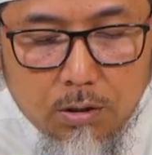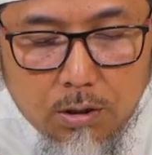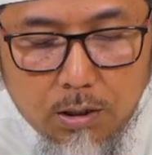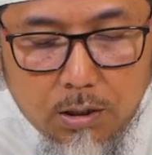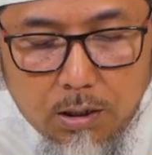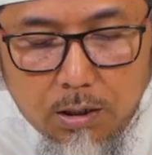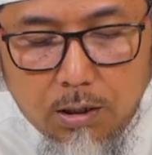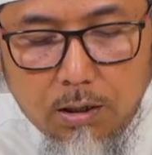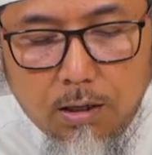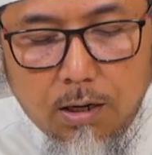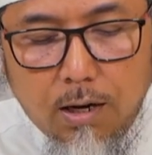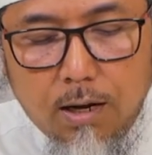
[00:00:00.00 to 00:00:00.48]

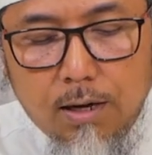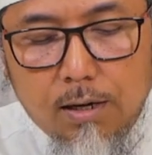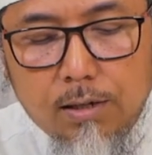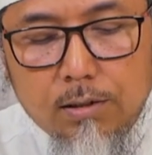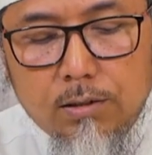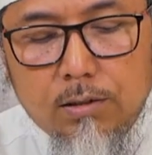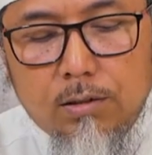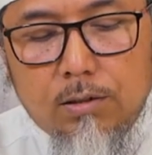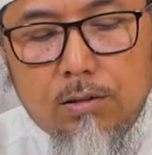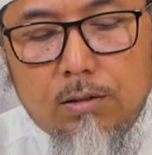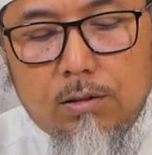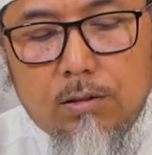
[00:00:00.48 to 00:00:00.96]

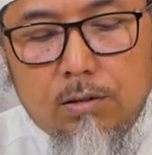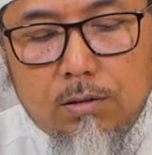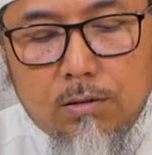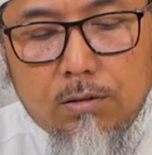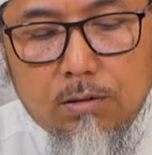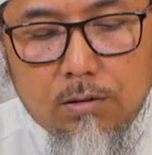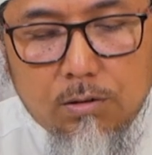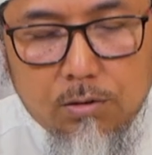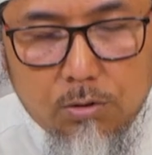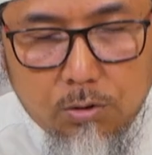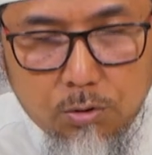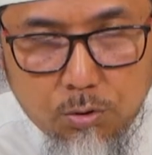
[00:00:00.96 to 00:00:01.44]
ikhlas
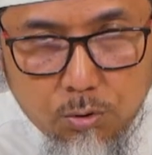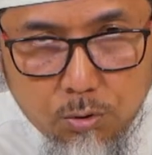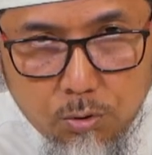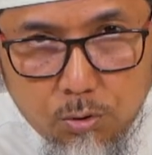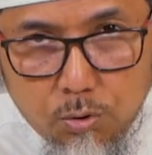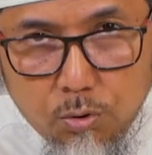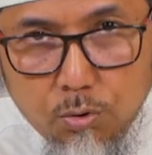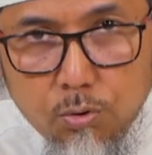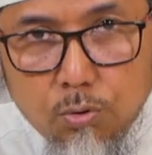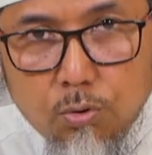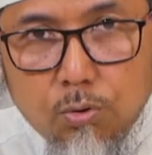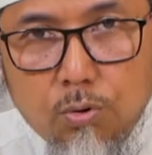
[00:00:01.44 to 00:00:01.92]

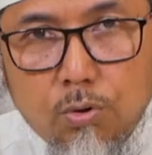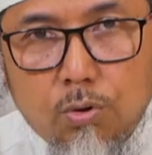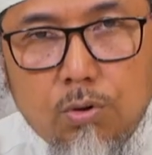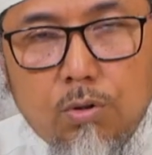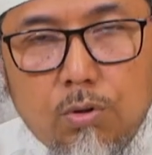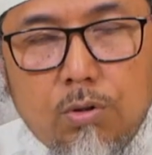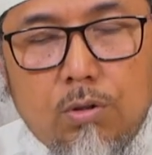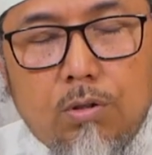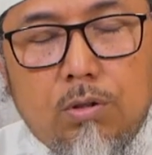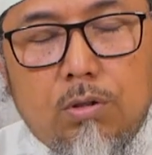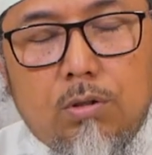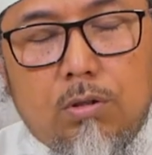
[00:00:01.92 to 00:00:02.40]
jujur
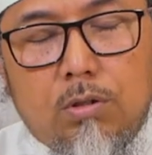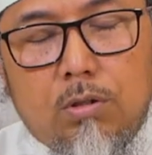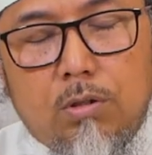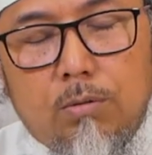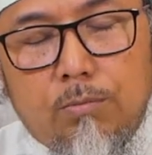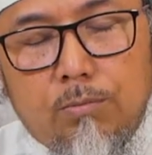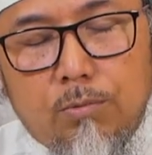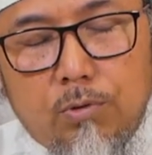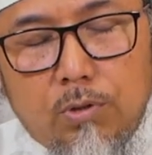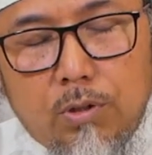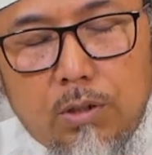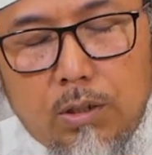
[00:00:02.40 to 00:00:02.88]

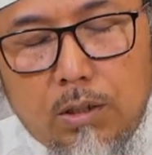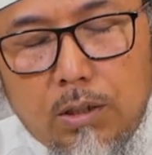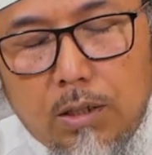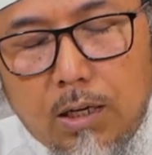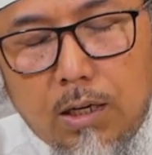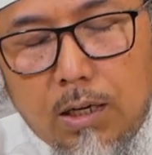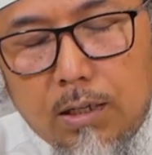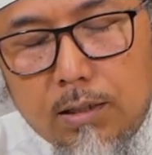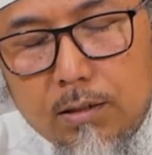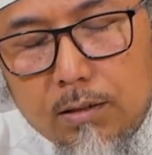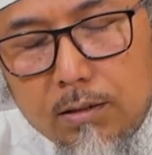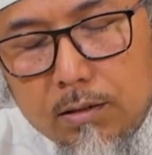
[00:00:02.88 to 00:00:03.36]

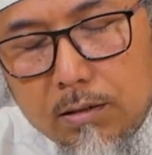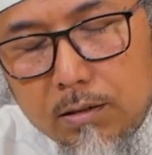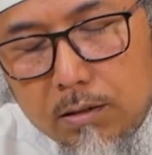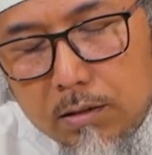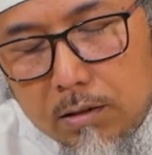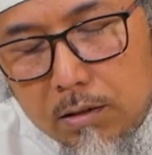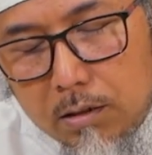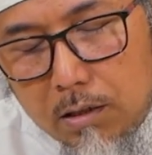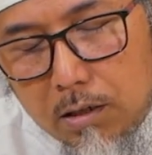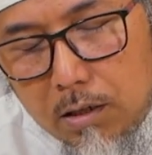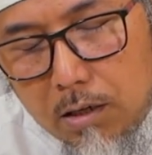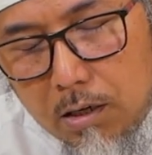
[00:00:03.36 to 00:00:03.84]
kemudian
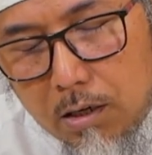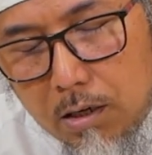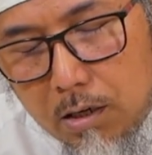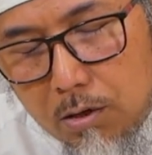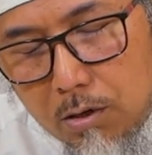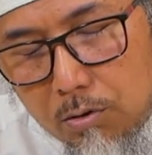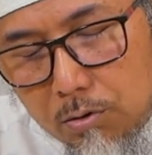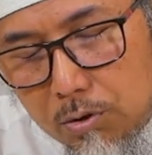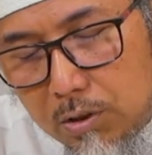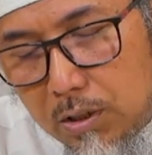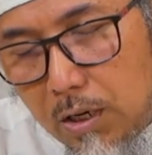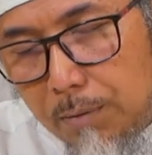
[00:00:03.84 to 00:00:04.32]

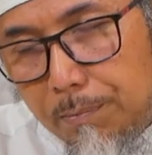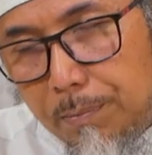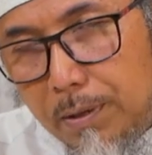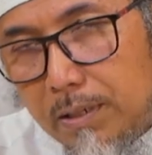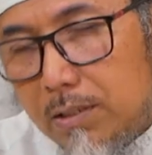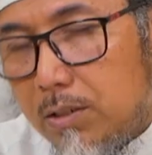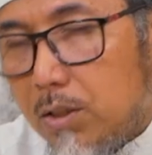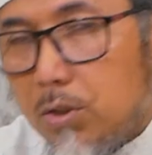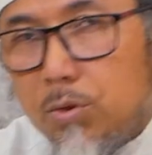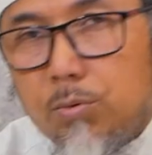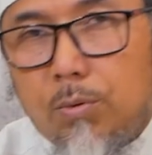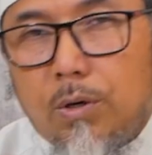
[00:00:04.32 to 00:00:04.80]
uh,
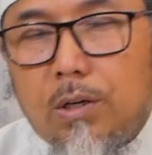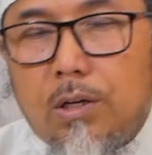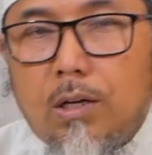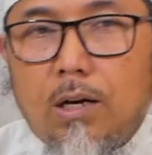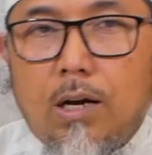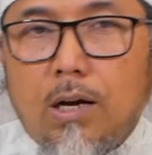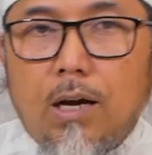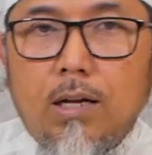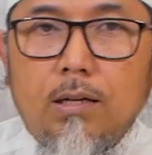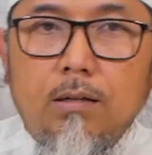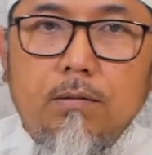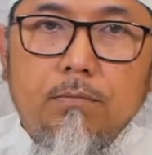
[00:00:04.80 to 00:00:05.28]
ucapan sesuai
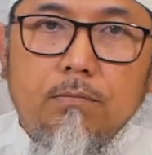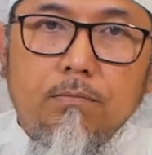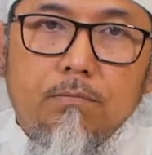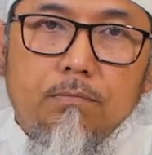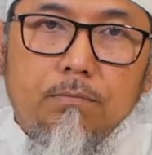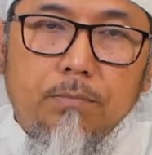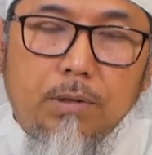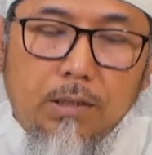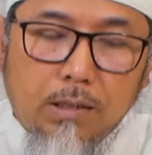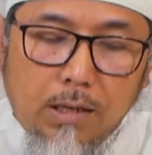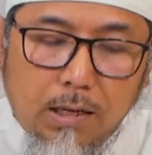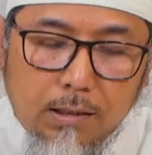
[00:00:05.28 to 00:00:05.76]
dengan
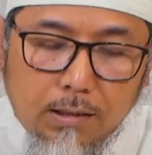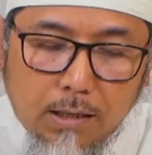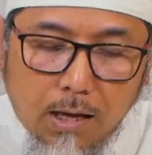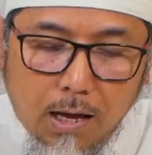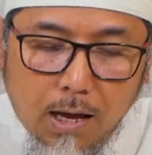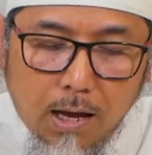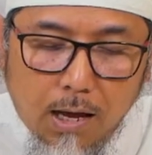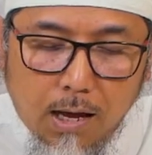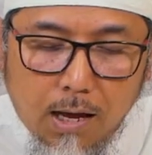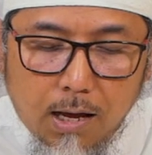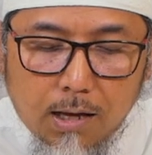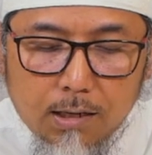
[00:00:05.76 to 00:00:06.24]

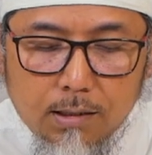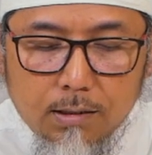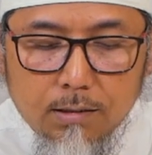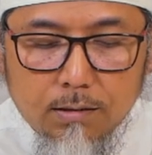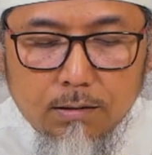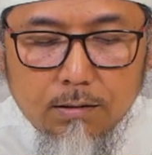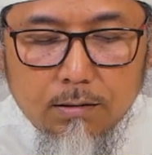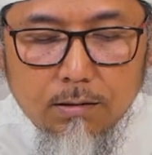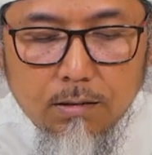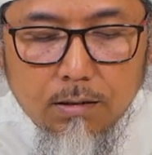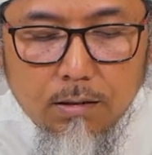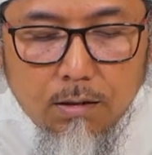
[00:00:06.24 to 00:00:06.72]

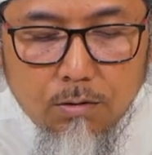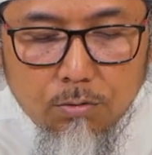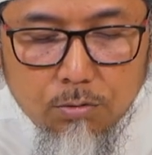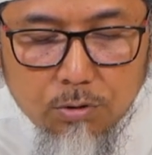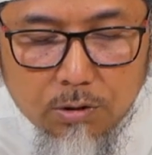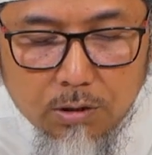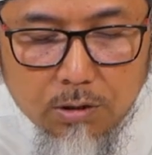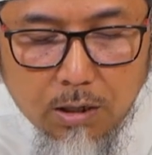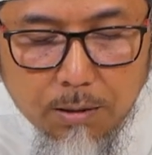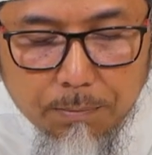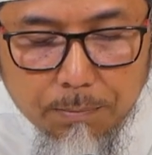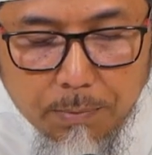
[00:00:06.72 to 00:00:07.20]
perkataan
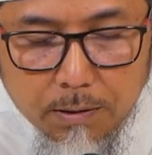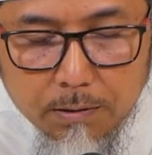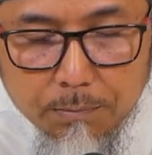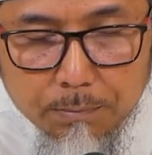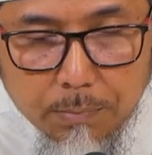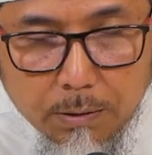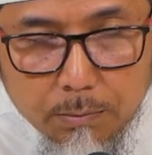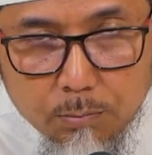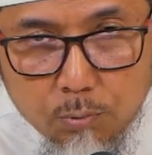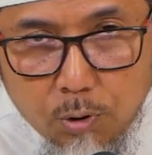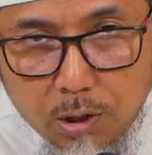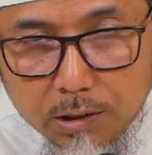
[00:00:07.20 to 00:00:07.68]
ucapan
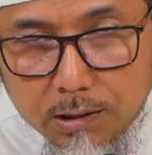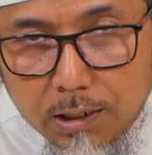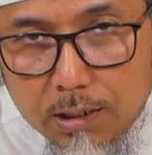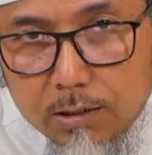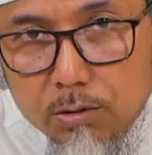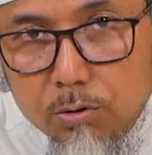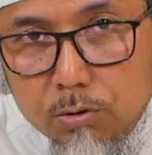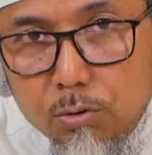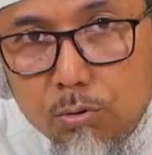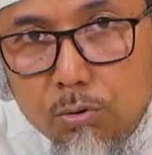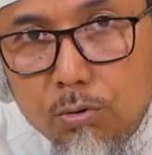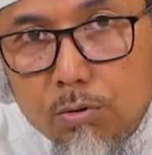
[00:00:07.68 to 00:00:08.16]

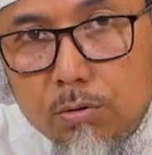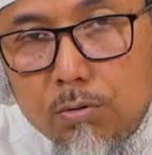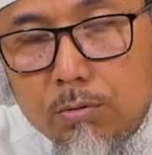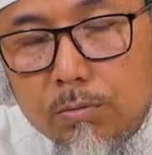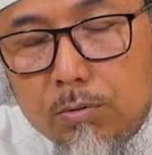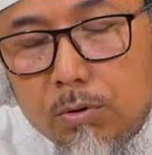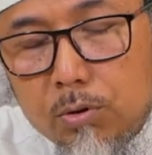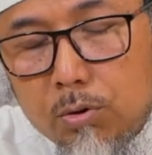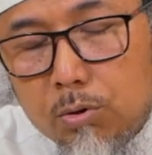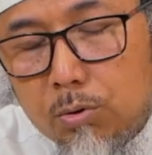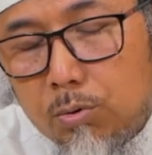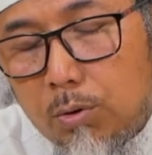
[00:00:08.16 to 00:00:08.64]
perbuatan
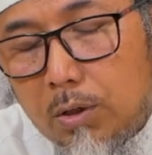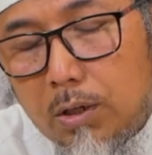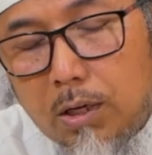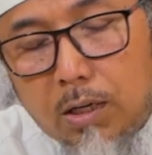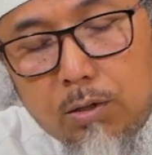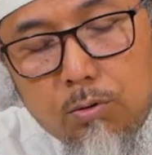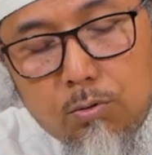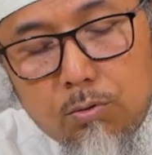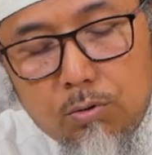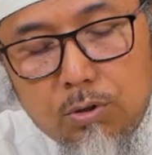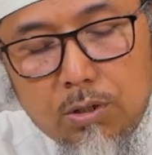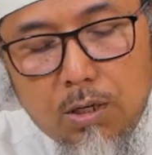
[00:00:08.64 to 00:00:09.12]
sesuai
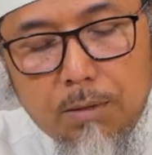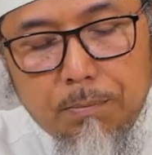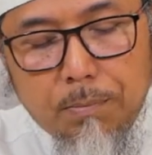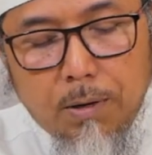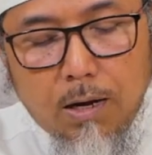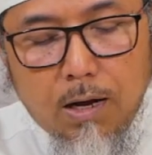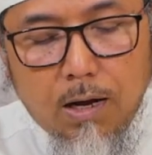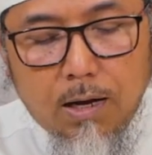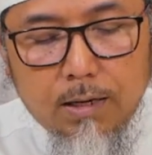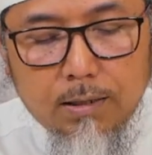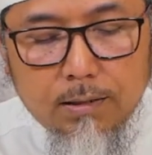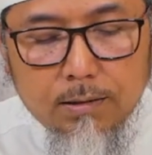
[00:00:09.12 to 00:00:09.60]
dengan
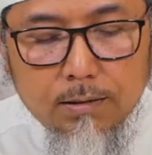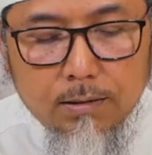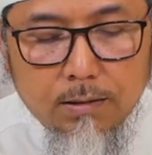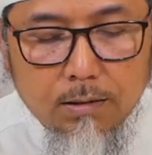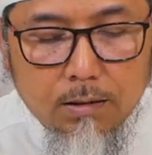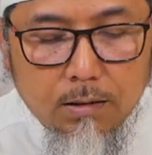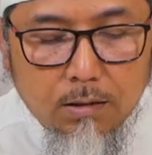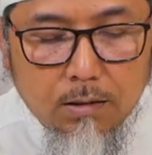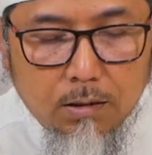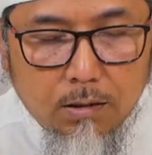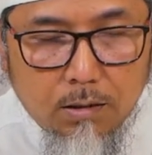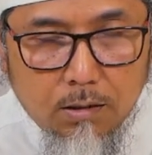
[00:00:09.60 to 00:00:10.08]
ucapan
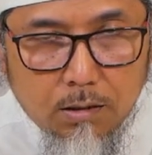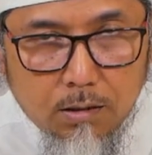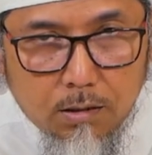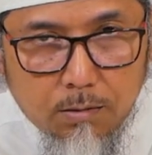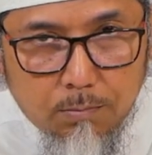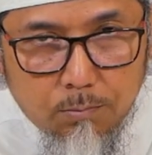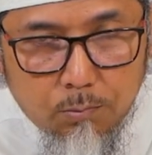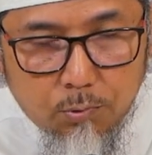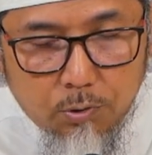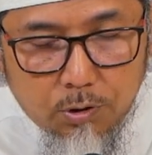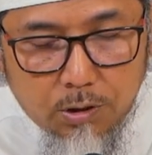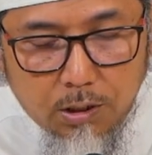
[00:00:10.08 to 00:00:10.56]

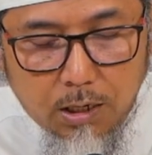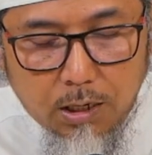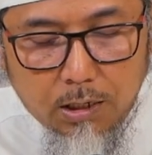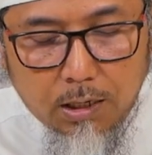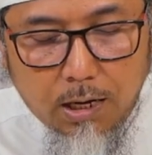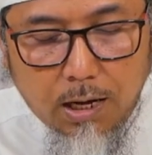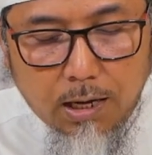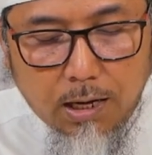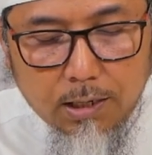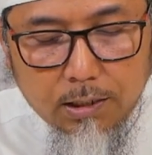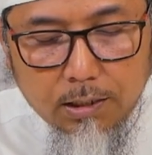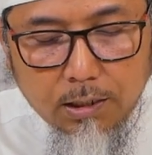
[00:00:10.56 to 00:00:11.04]

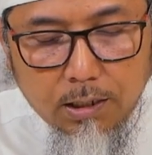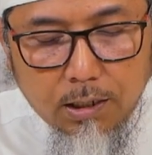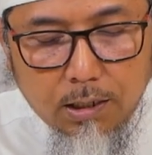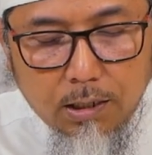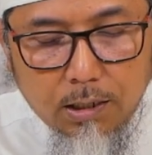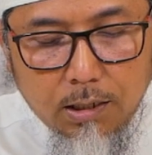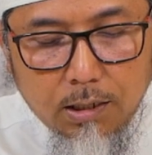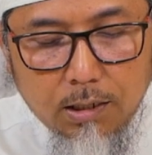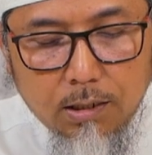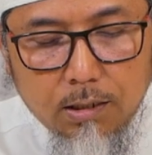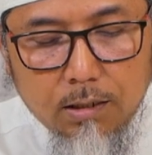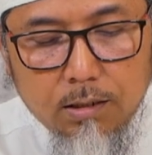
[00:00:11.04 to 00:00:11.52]
kemudian
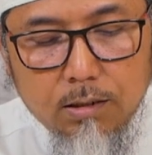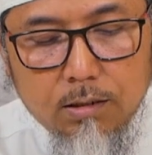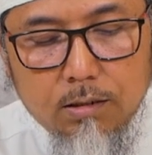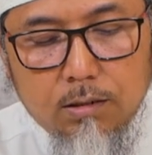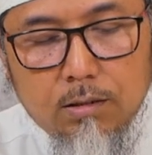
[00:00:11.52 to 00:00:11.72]
adil